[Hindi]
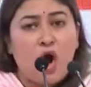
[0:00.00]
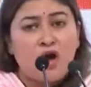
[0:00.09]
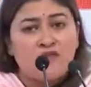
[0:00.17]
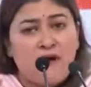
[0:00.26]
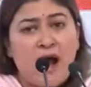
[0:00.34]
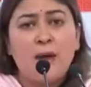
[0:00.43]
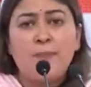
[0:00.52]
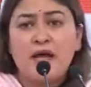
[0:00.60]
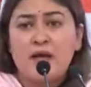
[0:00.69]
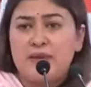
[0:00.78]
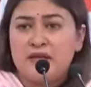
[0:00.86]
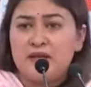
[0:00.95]
और वहां
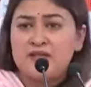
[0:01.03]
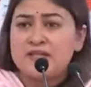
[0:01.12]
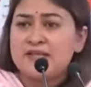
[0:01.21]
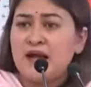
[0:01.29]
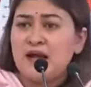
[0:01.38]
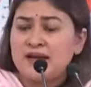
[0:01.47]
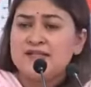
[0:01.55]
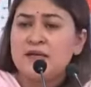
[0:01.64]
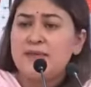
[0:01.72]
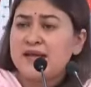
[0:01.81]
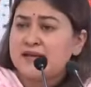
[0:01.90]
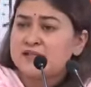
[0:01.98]
पर भी जिसे
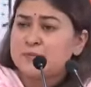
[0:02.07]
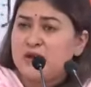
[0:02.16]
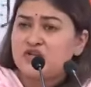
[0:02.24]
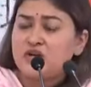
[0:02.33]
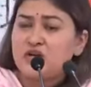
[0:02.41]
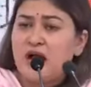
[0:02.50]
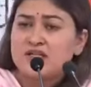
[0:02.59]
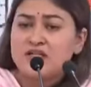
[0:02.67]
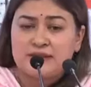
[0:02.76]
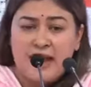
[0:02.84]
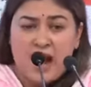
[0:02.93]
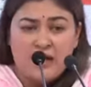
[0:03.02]
अंग्रेजी में एक एक्सप्रेशन कहा
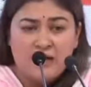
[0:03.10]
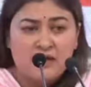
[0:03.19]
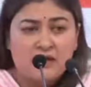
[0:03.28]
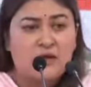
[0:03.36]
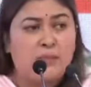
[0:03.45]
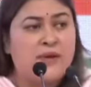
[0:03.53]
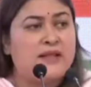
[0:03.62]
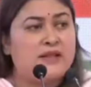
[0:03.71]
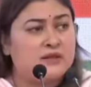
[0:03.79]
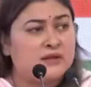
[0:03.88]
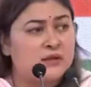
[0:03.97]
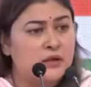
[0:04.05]
जाता है अंडर द
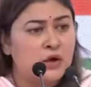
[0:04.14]
ब्रेथ